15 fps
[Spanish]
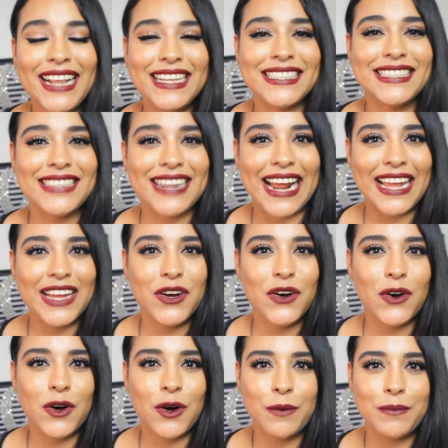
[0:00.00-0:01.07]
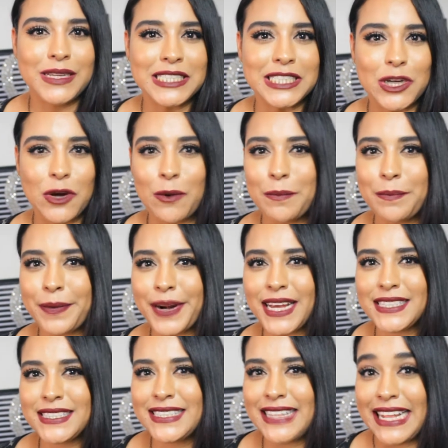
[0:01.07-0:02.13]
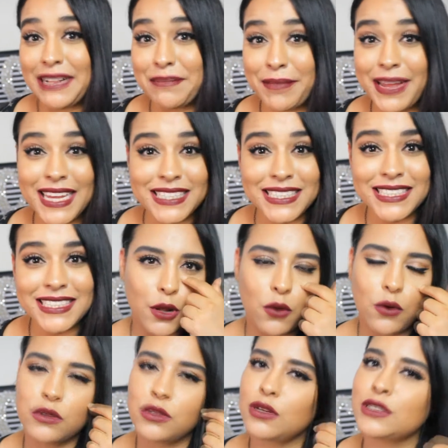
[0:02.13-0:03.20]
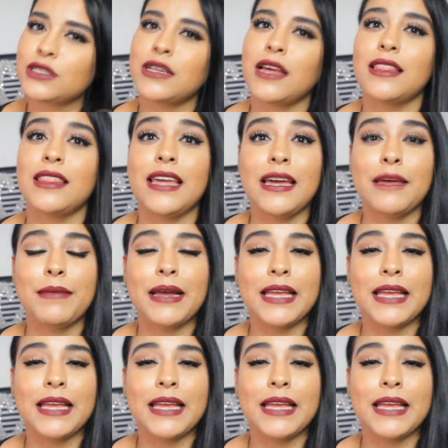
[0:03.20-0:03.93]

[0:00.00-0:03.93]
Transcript: les traigo mis compras del mes, productos de